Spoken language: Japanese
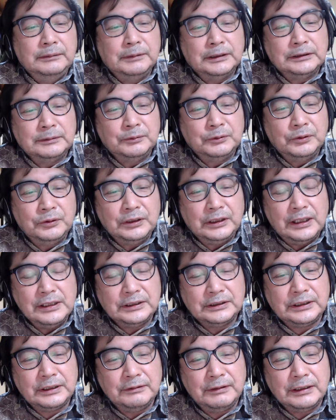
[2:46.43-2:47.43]
松本に
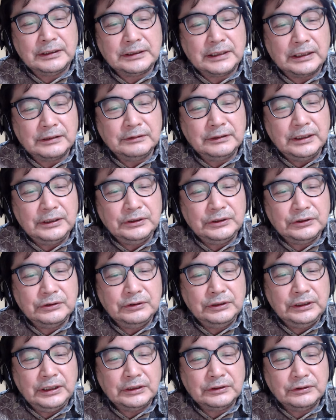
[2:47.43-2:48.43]
関しては、昨年
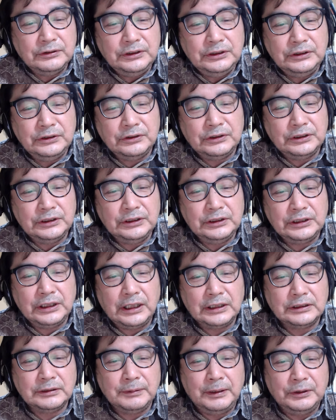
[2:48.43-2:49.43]
12月27
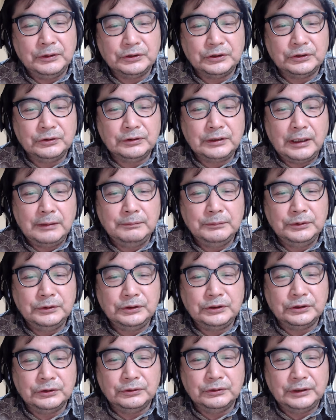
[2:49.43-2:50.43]
日発売の週刊
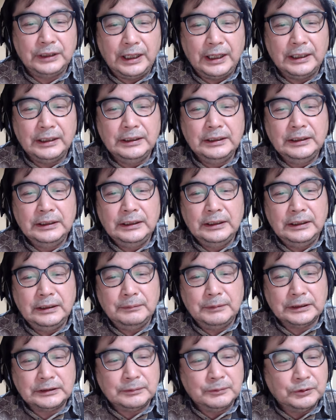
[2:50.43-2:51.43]
文春で、
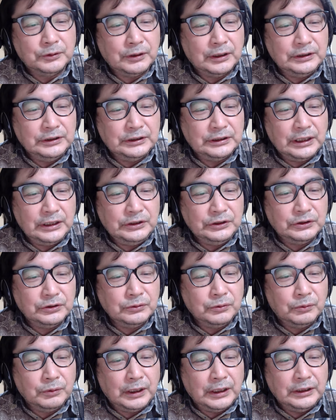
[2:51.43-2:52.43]
松本が
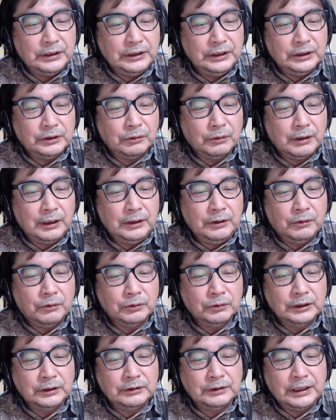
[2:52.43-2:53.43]
2015年に都内
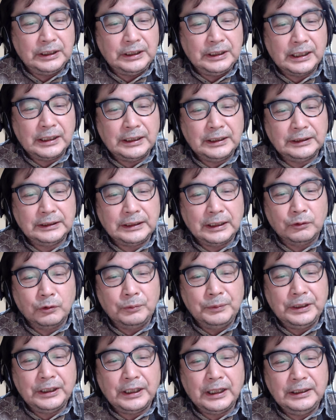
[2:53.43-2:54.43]
のホテルで開かれた
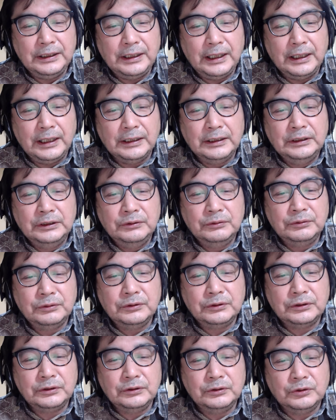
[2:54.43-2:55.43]
飲み会で、
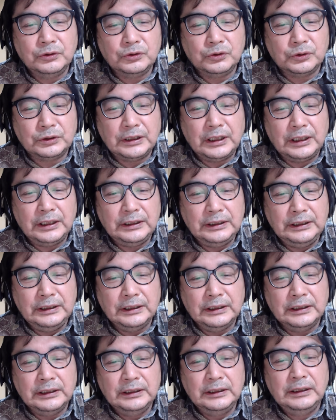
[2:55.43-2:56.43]
複数の女性
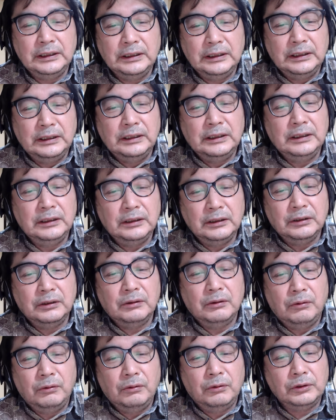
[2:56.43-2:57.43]

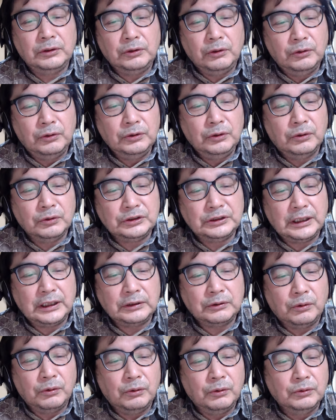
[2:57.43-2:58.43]
を強要し
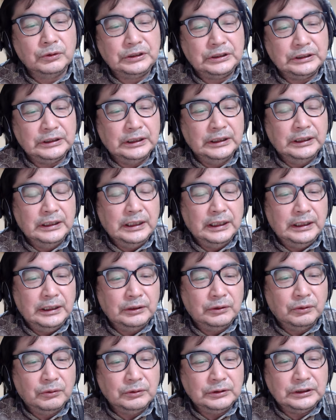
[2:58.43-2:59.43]
たと報じ、
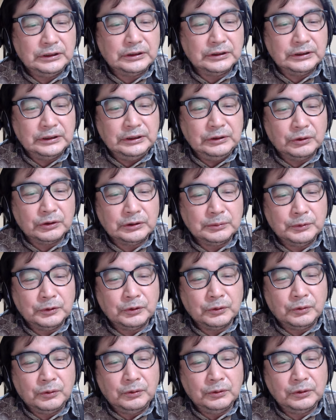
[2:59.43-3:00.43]
同日に吉
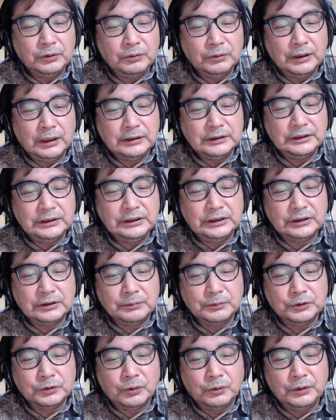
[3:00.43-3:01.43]
本興業が事
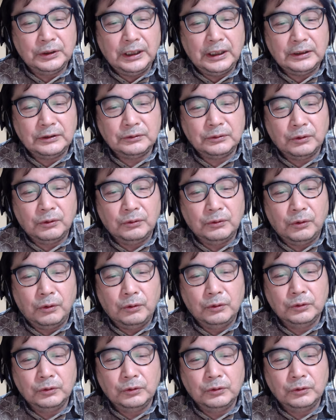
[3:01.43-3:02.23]
実無根であると